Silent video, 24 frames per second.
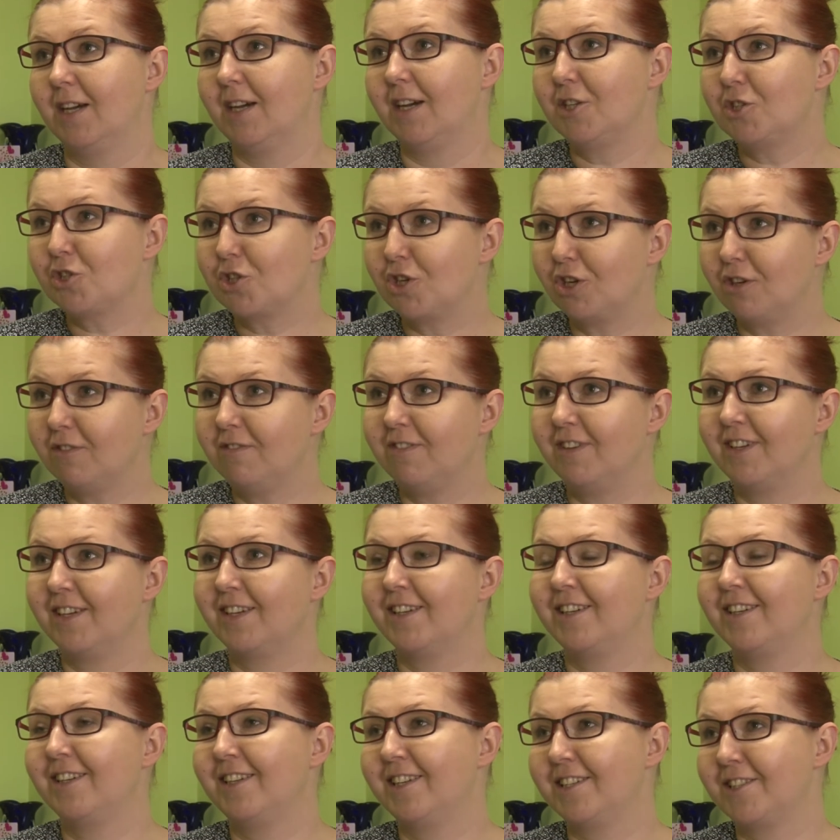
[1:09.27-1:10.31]

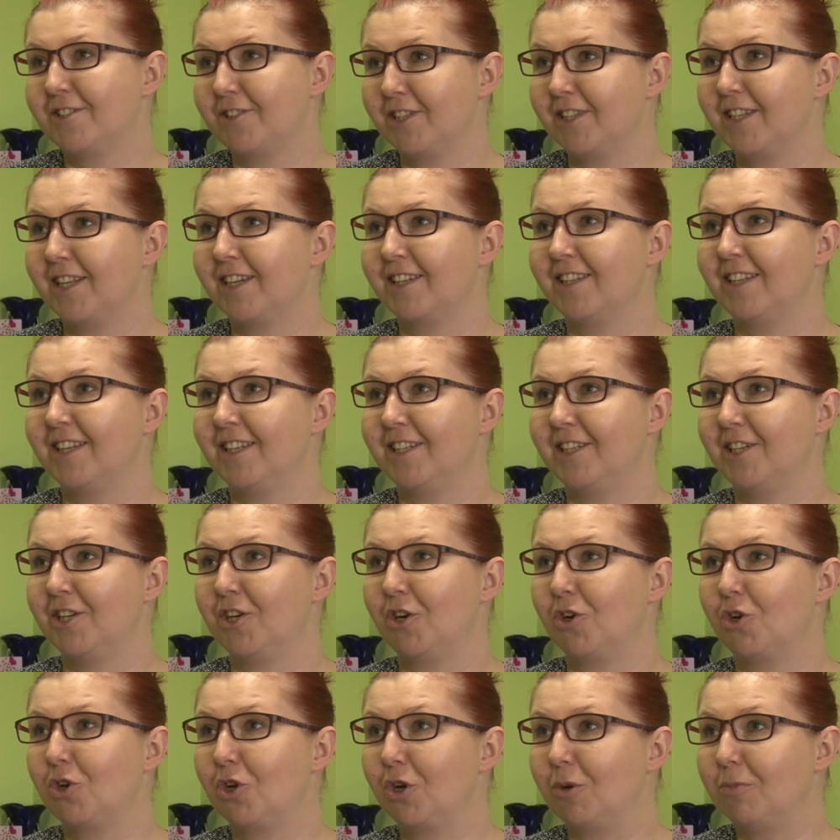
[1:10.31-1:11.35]
Aczkolwiek jest to jednak dla
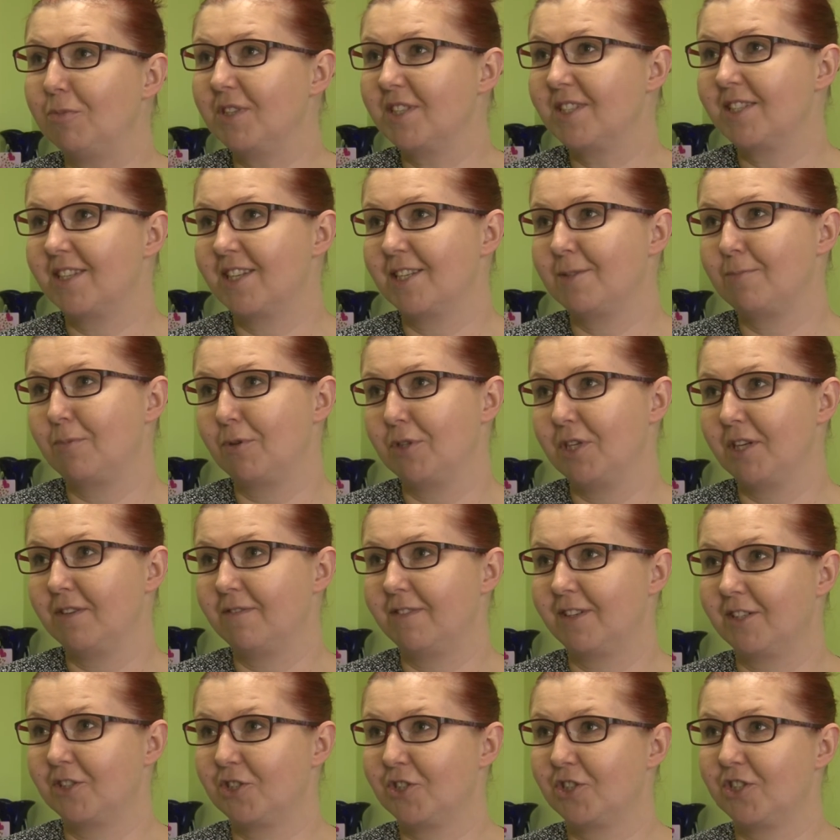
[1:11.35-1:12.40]
nich ogromny stres,
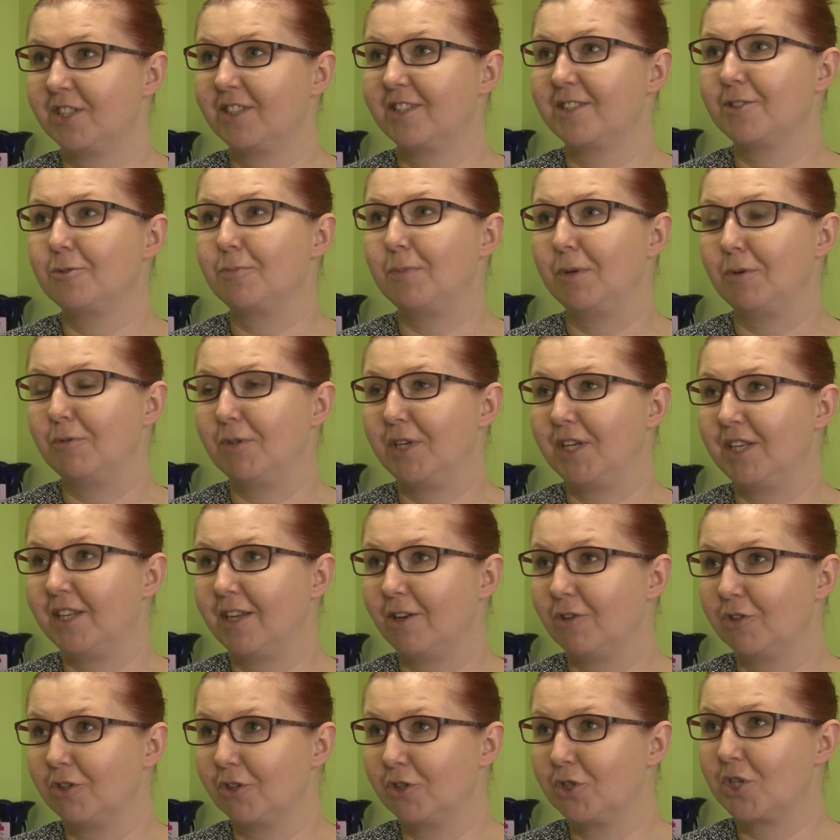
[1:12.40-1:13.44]
ponieważ zupełnie
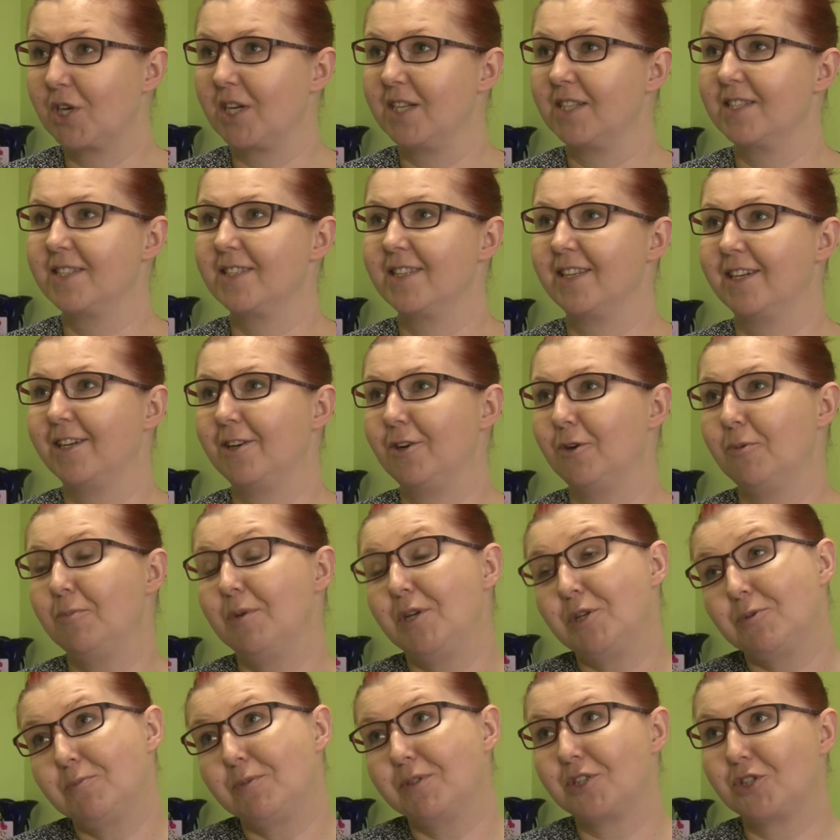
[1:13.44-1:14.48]
inna otoczka jest tego.
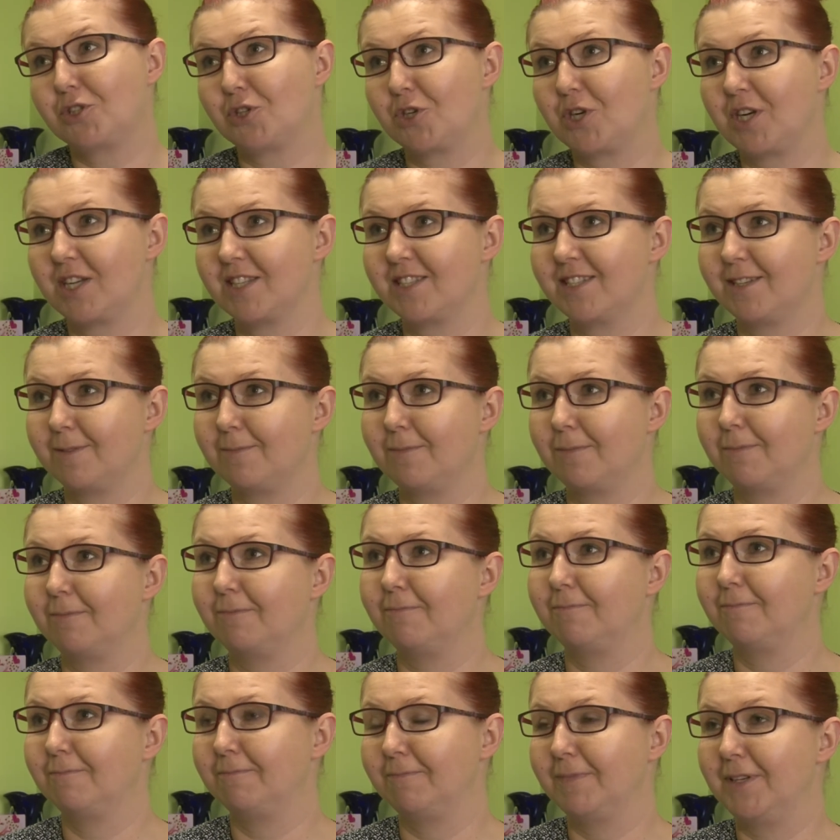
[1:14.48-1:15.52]
Mieliśmy też okazję
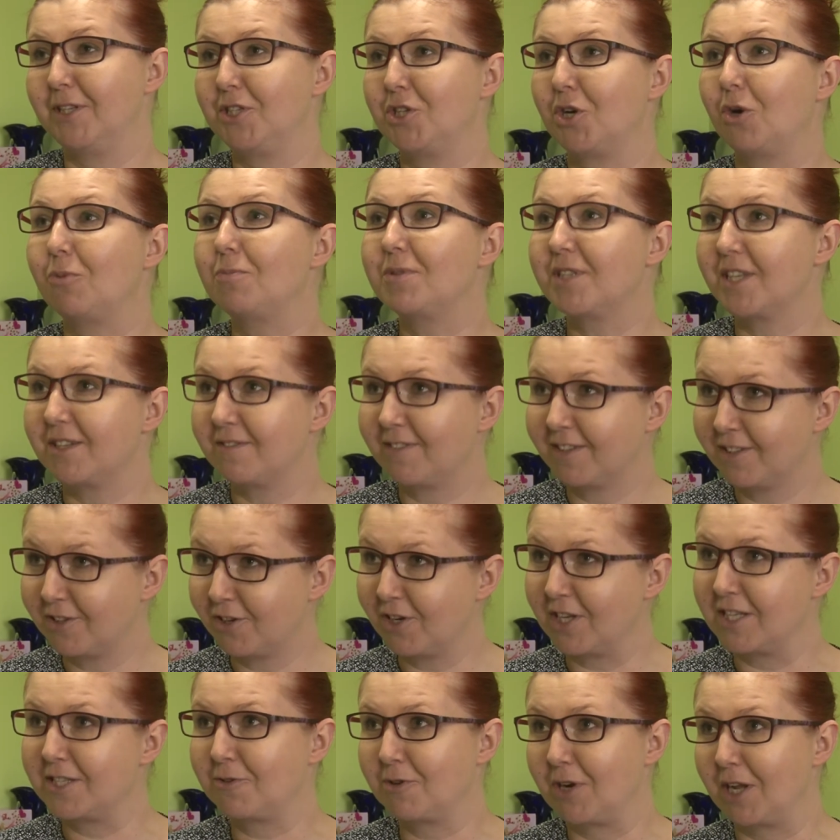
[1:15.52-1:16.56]
mieć
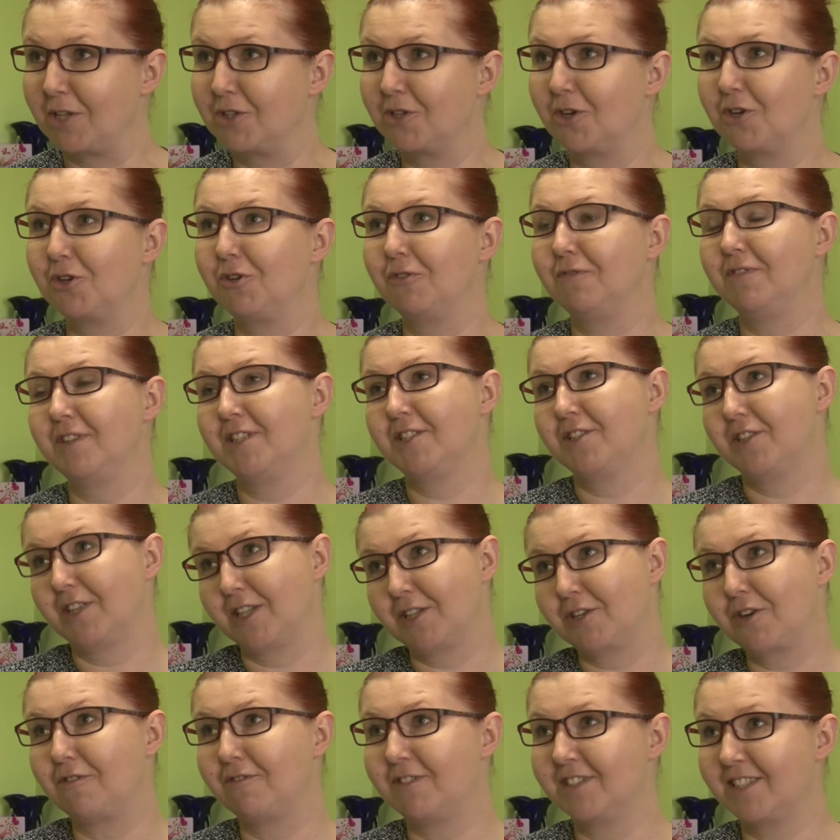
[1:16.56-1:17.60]
obserwatora z kuratorium, więc
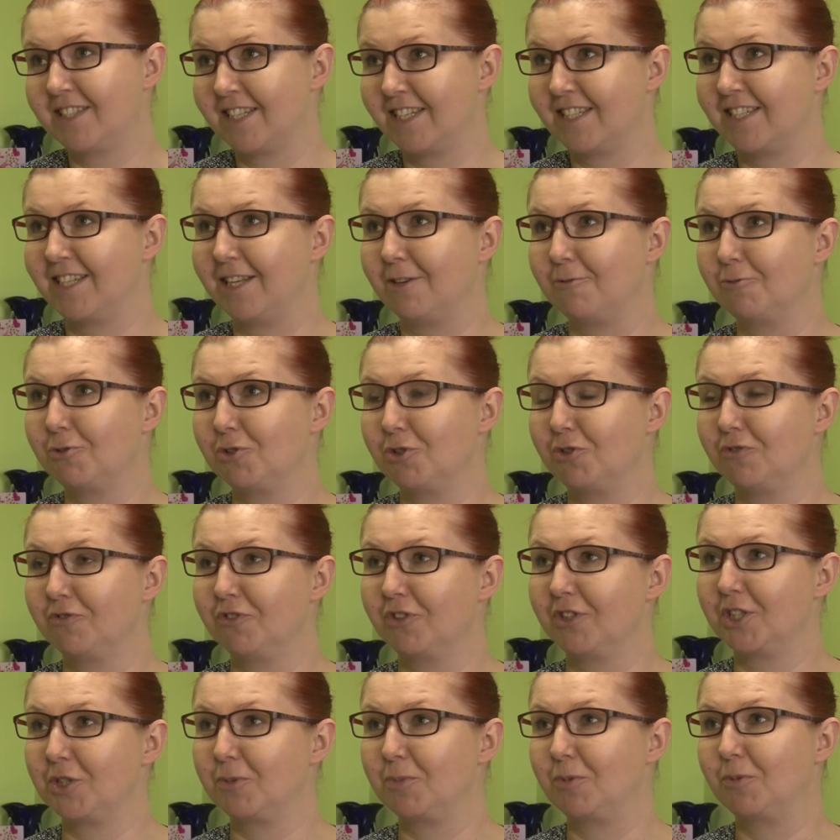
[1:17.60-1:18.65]
dodatkowy stres dla uczniów
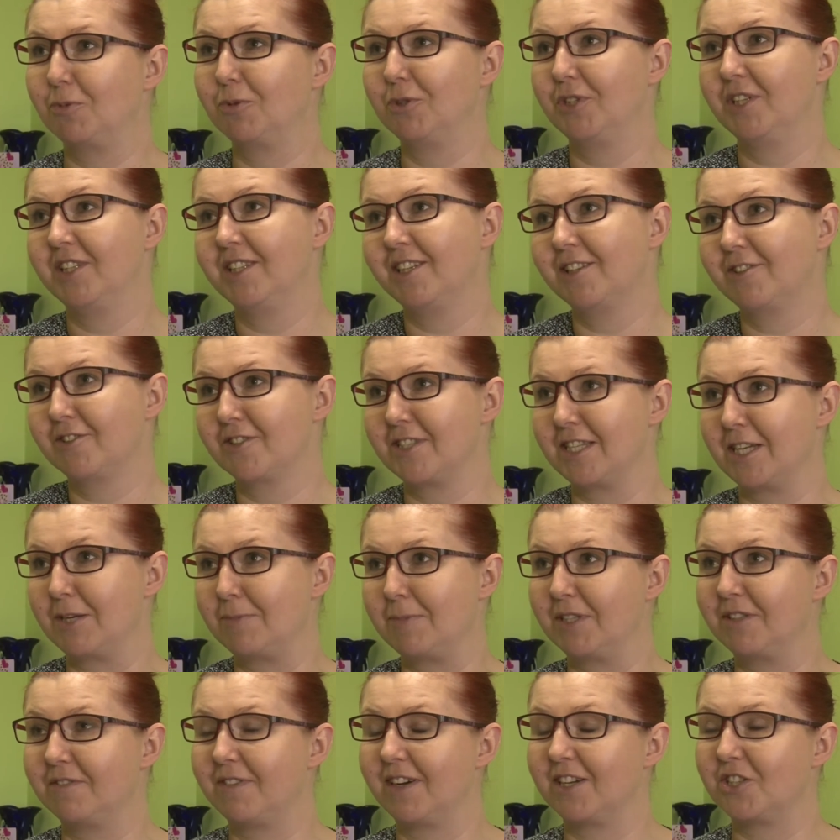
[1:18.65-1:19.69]
to też byłby nie tylko
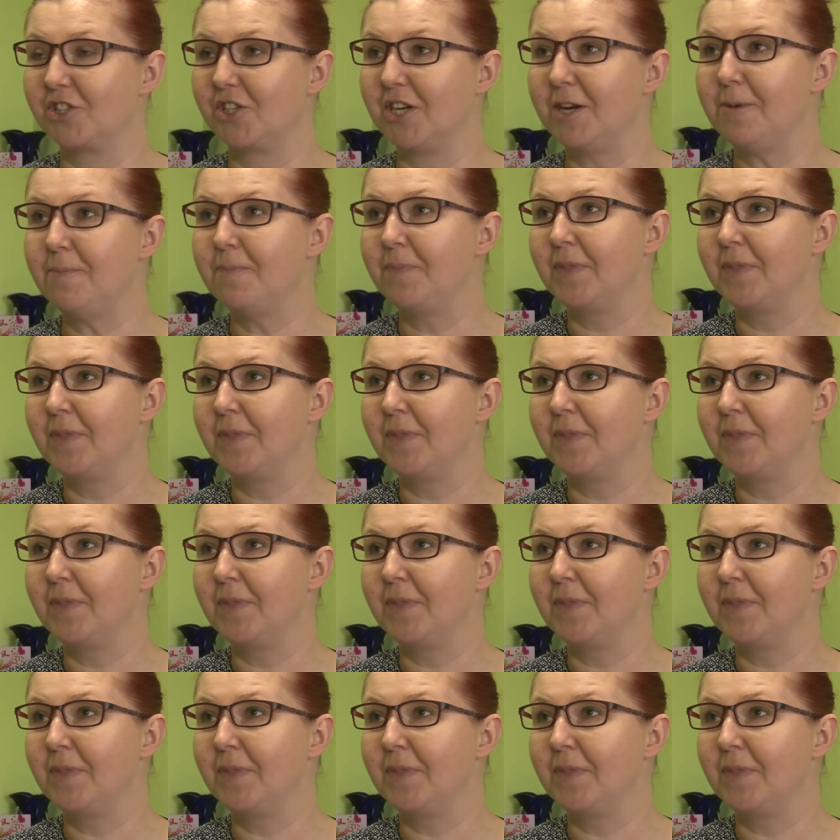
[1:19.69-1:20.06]
znajome twarze.